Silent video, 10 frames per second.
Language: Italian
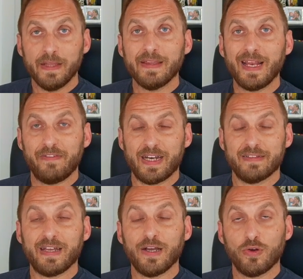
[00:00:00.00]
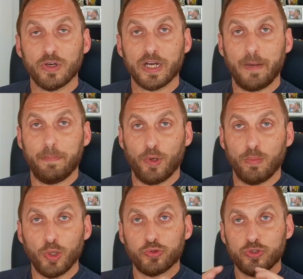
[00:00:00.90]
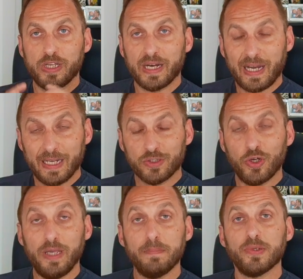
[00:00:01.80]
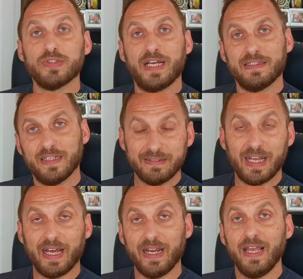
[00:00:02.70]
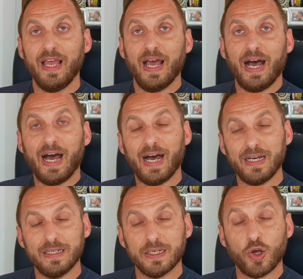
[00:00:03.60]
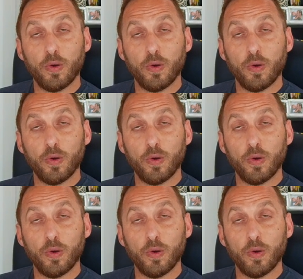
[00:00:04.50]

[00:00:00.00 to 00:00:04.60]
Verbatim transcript: Nelle varietà con grappolo molto serrato è importante andare a a eh,